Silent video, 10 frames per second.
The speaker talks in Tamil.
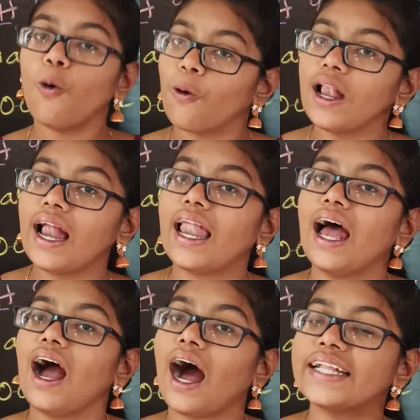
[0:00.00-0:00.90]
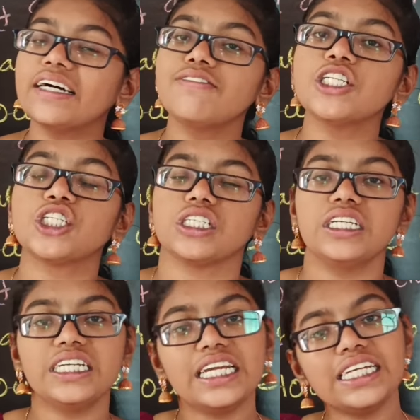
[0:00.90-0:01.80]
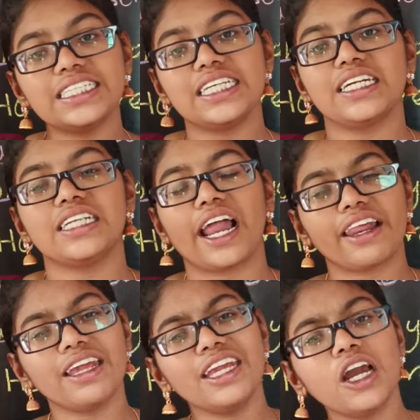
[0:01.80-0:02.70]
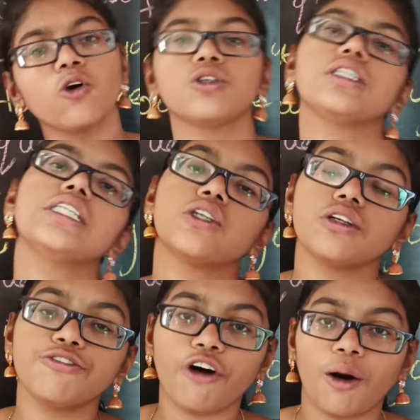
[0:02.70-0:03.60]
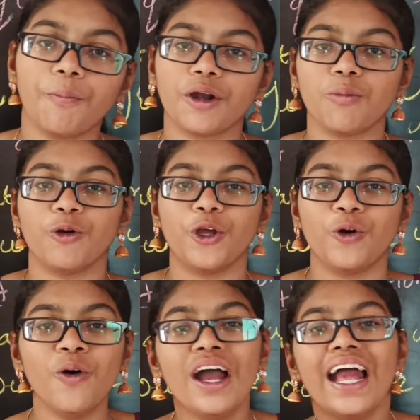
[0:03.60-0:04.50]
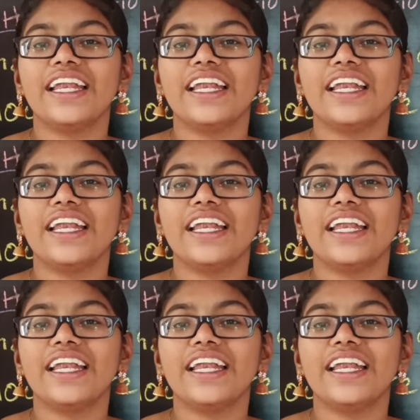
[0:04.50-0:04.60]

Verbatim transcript: உங்களால் அதை வச்சு ஈஸியாக நிறைய கொஸ்டின்ஸ் வந்து ஃபார்ம் பண்ண முடியும்